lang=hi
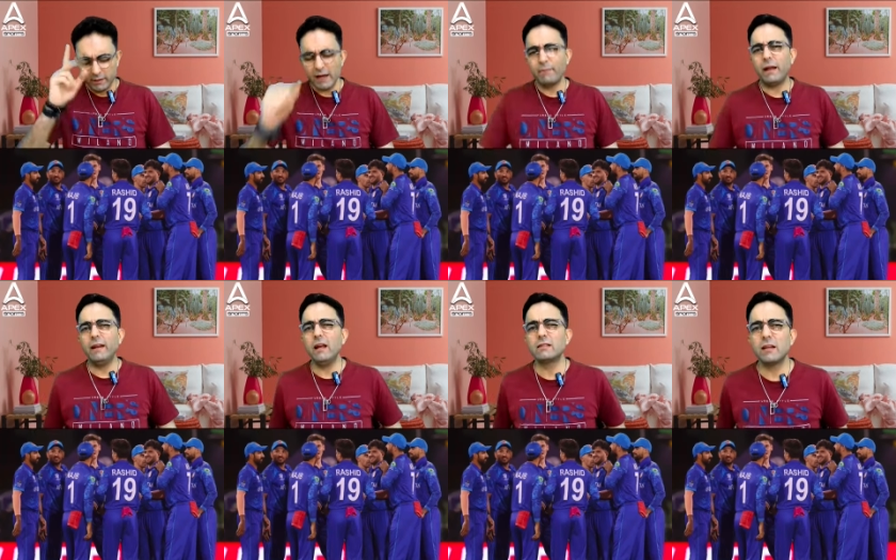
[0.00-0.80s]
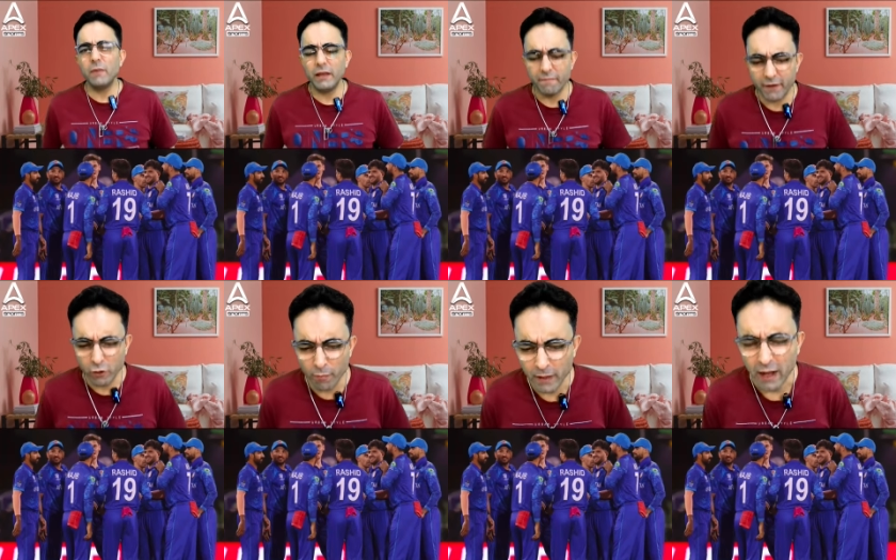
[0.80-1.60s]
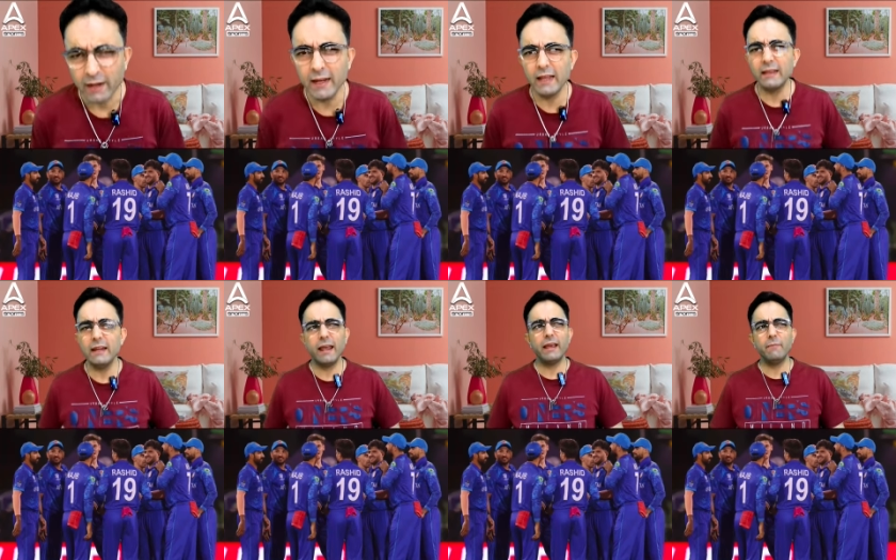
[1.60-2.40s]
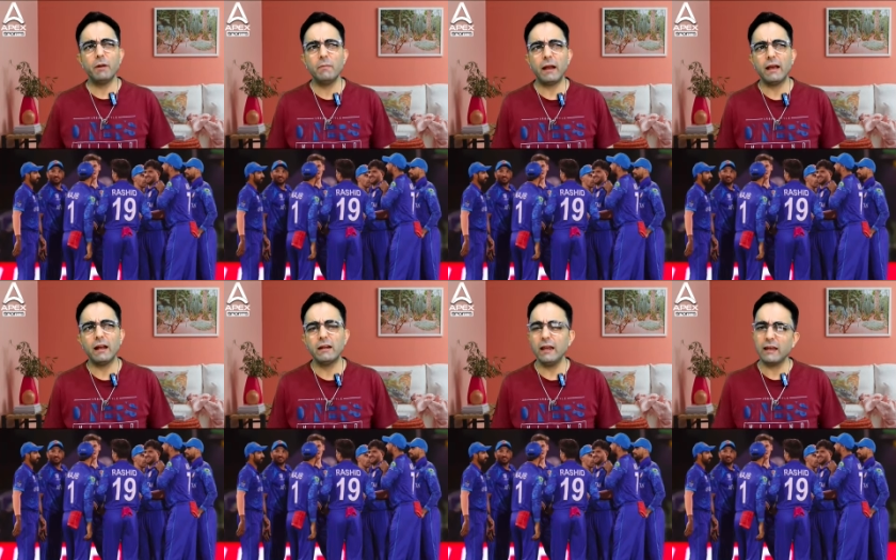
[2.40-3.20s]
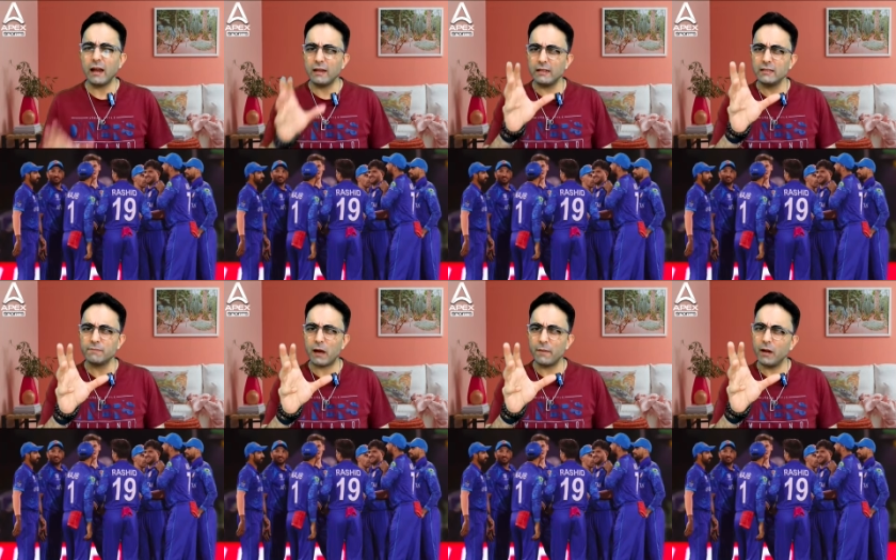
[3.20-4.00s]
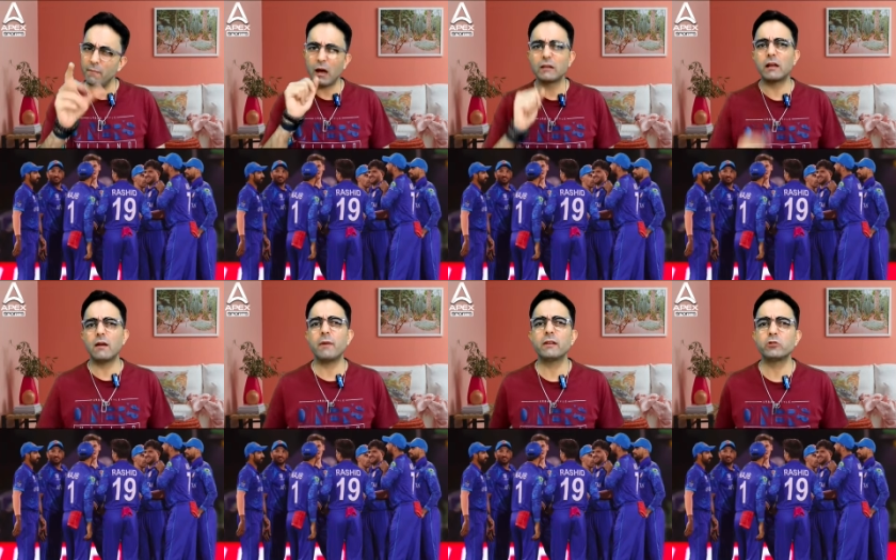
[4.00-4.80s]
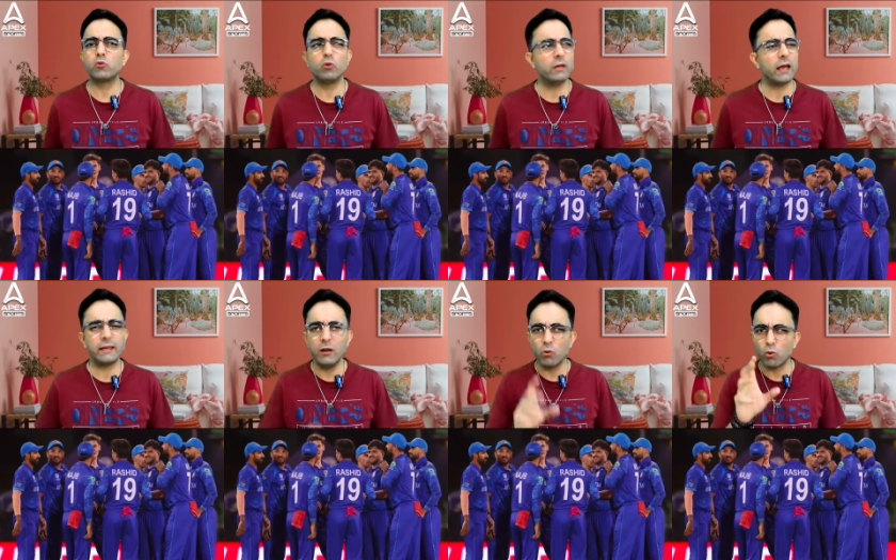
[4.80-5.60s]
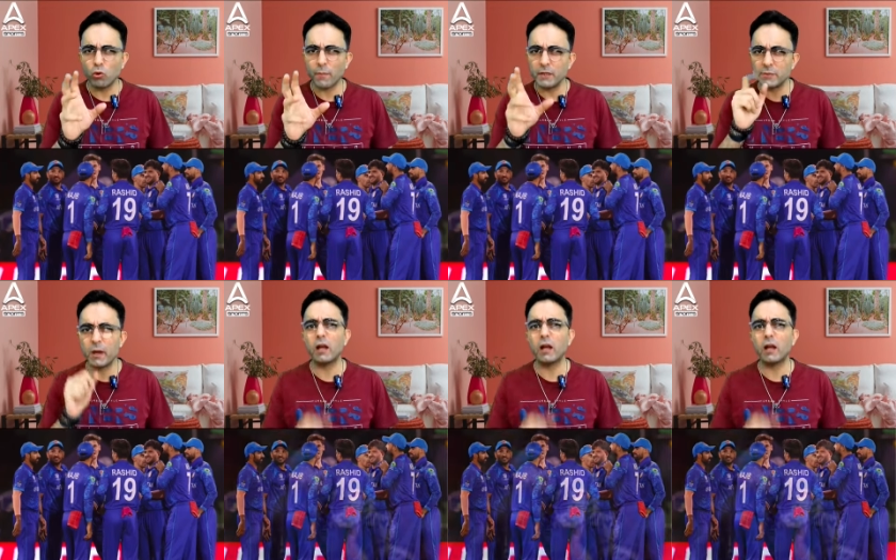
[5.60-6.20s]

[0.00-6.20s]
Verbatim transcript: यार मैंने ना असल में ये वीडियो बनानी नहीं थी लेकिन फिर मैंने कहा नहीं यार इस बारे में ना बात करना बड़ा ज़रूरी है ये लोगों के बीच